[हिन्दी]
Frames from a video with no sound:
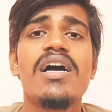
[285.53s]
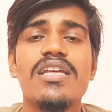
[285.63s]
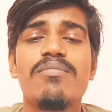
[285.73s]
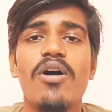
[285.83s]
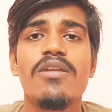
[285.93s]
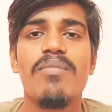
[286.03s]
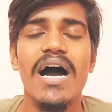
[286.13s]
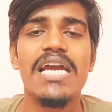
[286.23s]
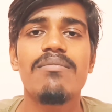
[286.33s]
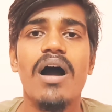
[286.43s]
थ्री पॉइंट
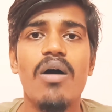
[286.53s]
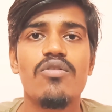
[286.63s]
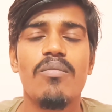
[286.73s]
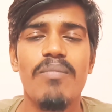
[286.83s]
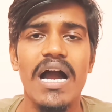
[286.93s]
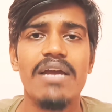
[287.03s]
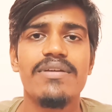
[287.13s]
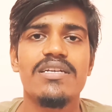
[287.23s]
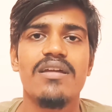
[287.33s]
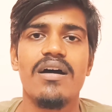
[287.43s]
फाइव आउट ऑफ
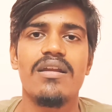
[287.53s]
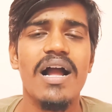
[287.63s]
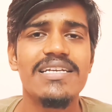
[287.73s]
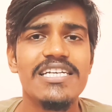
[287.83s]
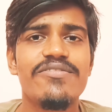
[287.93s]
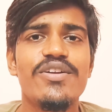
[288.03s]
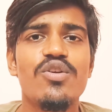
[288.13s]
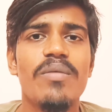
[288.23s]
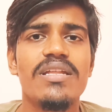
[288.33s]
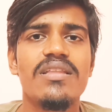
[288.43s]
फाइव स्टार और गाइज इस
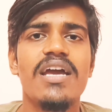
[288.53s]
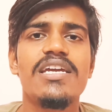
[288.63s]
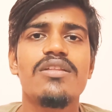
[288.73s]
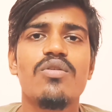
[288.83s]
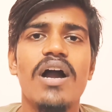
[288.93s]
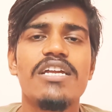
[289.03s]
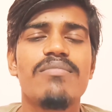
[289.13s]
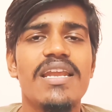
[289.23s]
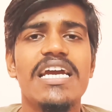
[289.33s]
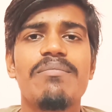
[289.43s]
वीडियो में इतना ही तो गाइज
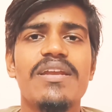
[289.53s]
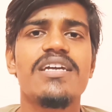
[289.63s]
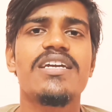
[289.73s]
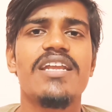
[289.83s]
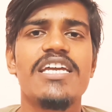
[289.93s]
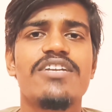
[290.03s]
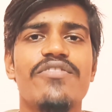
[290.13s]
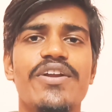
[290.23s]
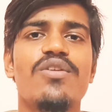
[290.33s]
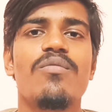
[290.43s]
मिलेंगे फिर किसी
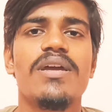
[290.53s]
नेक्स्ट वीडियो